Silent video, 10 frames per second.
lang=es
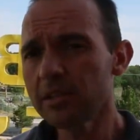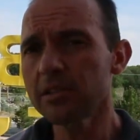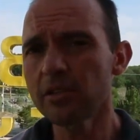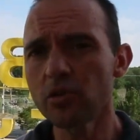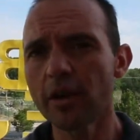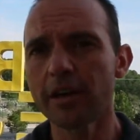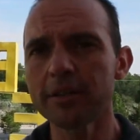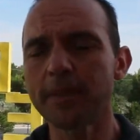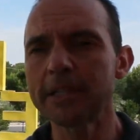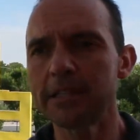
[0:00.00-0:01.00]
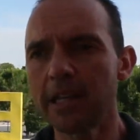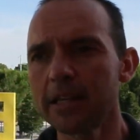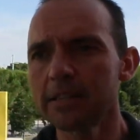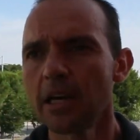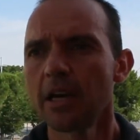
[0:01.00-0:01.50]
sí, sí he hecho carreras
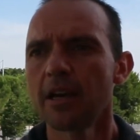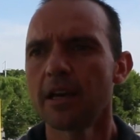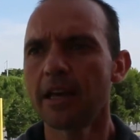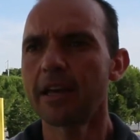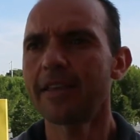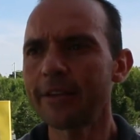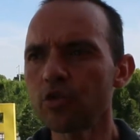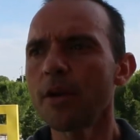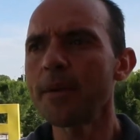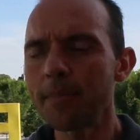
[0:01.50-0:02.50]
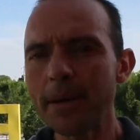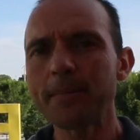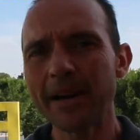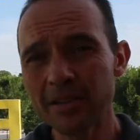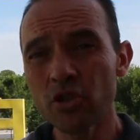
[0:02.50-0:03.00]
parecidas y dentro de mi
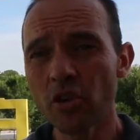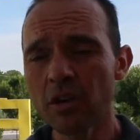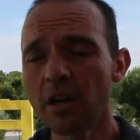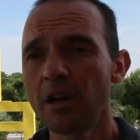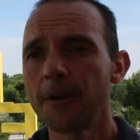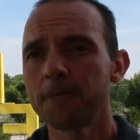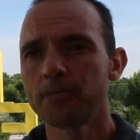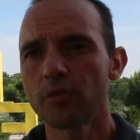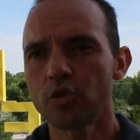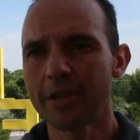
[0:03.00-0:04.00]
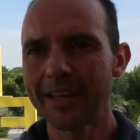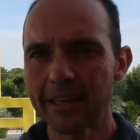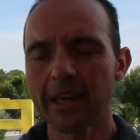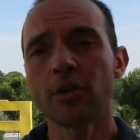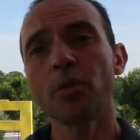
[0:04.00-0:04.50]
preparación o sea, de
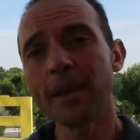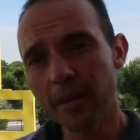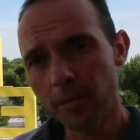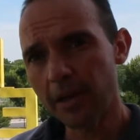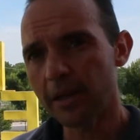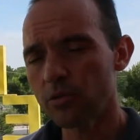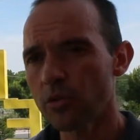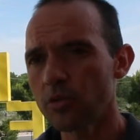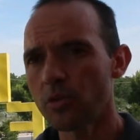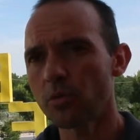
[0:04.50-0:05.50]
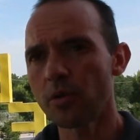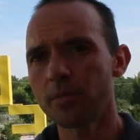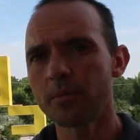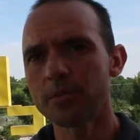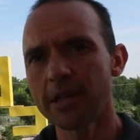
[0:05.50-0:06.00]
aquí a noviembre, que es cuando voy,
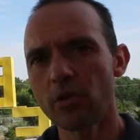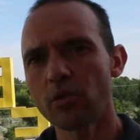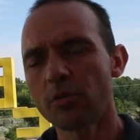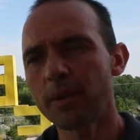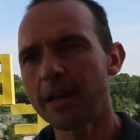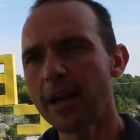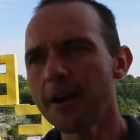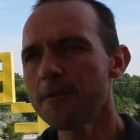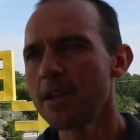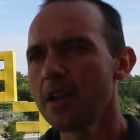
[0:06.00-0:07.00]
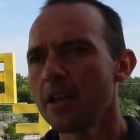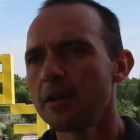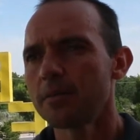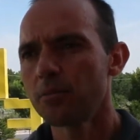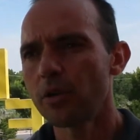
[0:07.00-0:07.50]
salgo para allá,
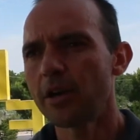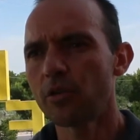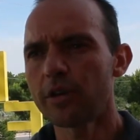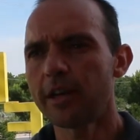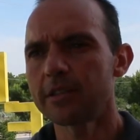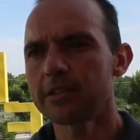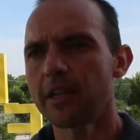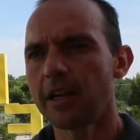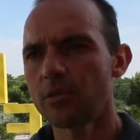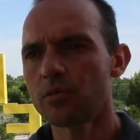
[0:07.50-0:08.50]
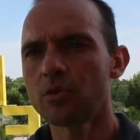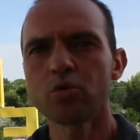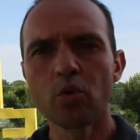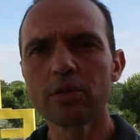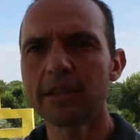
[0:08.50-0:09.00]
voy a correr este,
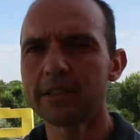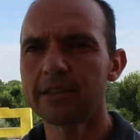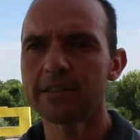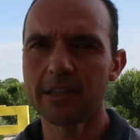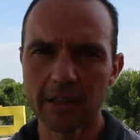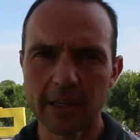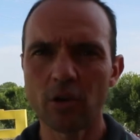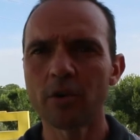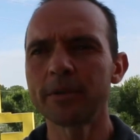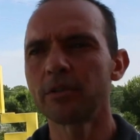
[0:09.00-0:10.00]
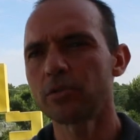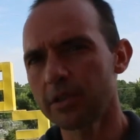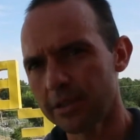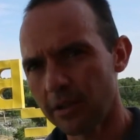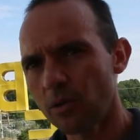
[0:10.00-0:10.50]
algunos ultras de 100 kilómetros,
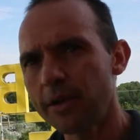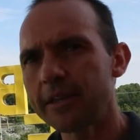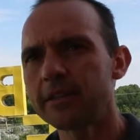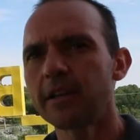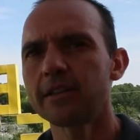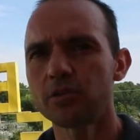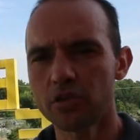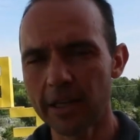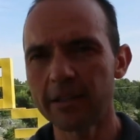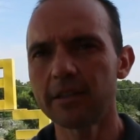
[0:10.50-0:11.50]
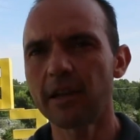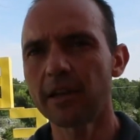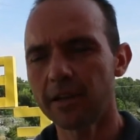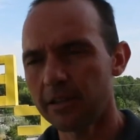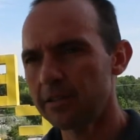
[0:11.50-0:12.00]
de 50, de
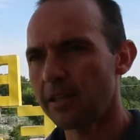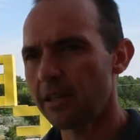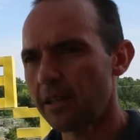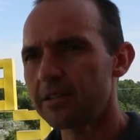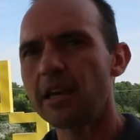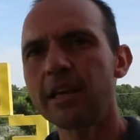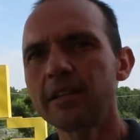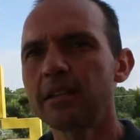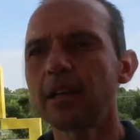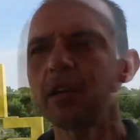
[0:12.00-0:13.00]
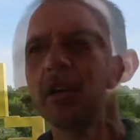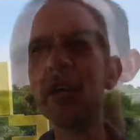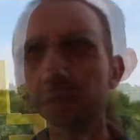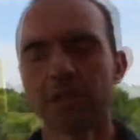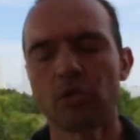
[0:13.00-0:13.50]
80 en ese, en ese Inter.
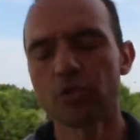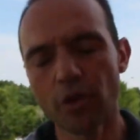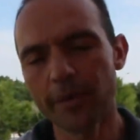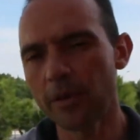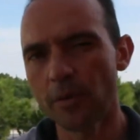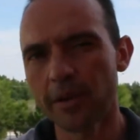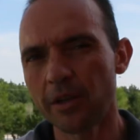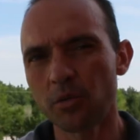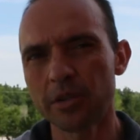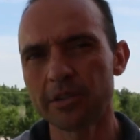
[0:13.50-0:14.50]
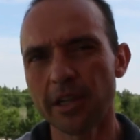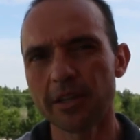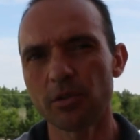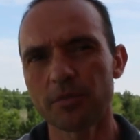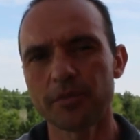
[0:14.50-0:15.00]
Este, no, todavía no había ningún
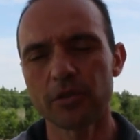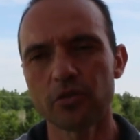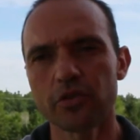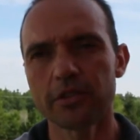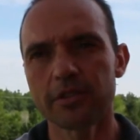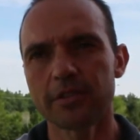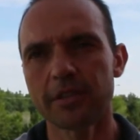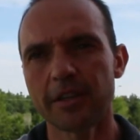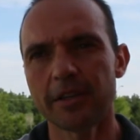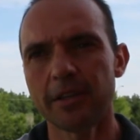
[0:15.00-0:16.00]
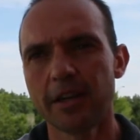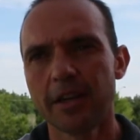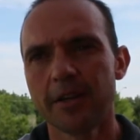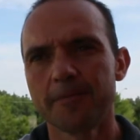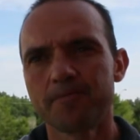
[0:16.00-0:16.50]
inscrito. Entonces, este,
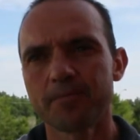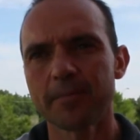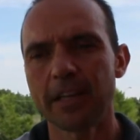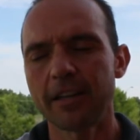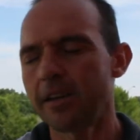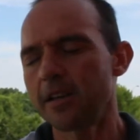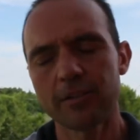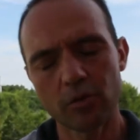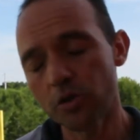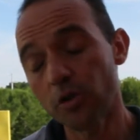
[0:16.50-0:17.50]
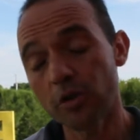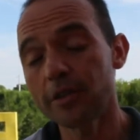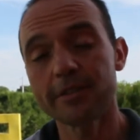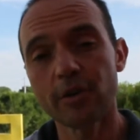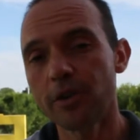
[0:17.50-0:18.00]
eh, no, yo creo
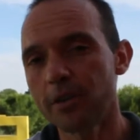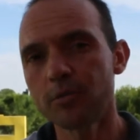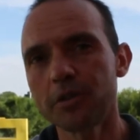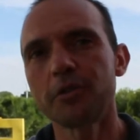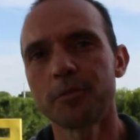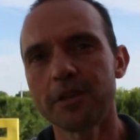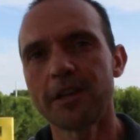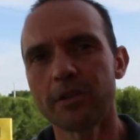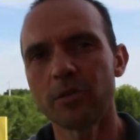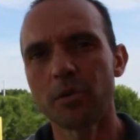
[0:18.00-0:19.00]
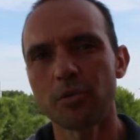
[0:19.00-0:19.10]
que hasta ahora el único mexicano que